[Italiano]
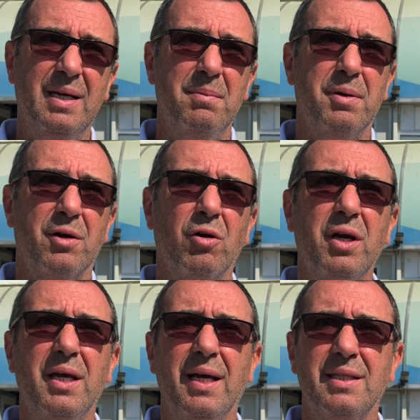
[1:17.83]
per
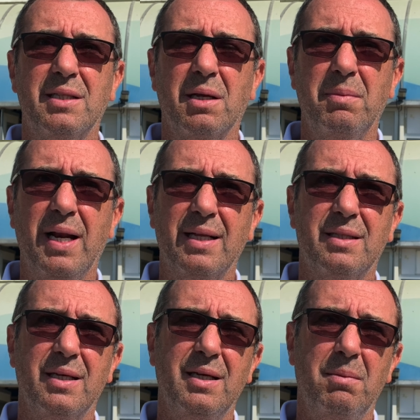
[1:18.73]
noi è
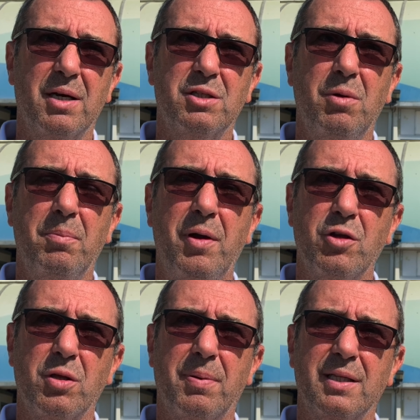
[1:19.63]
determinante il massimo
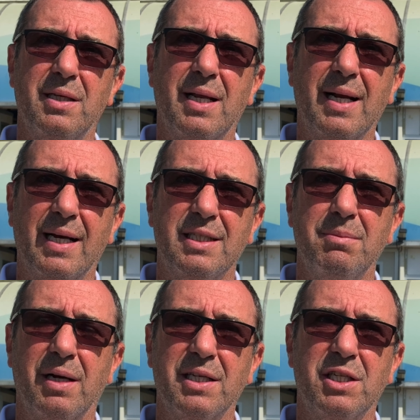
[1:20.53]
impegno da parte dei ragazzi
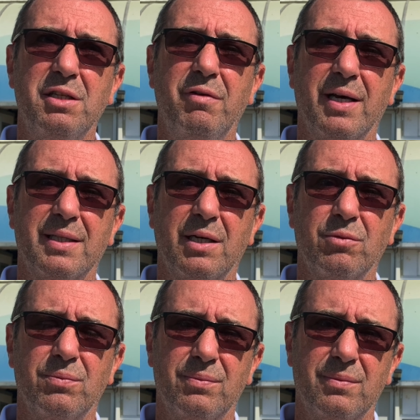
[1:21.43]
ma che si divertano.
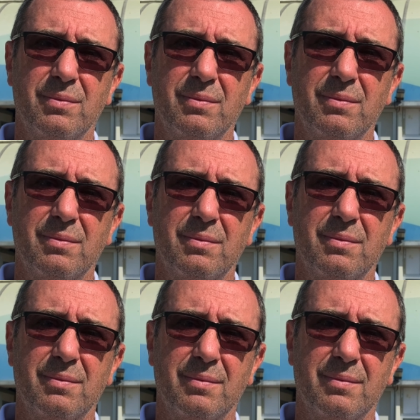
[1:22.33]

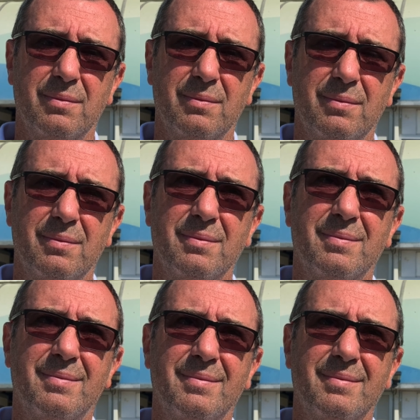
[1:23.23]
Che cosa ci si può
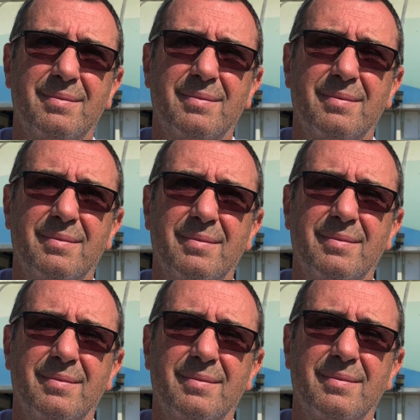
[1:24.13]
aspettare
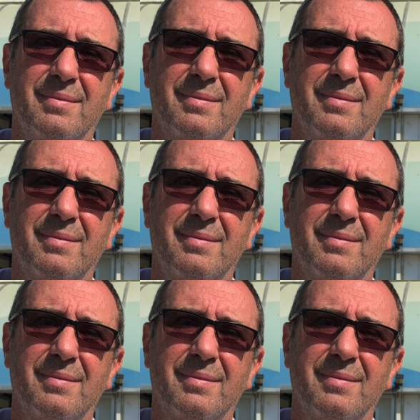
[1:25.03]
essenzialmente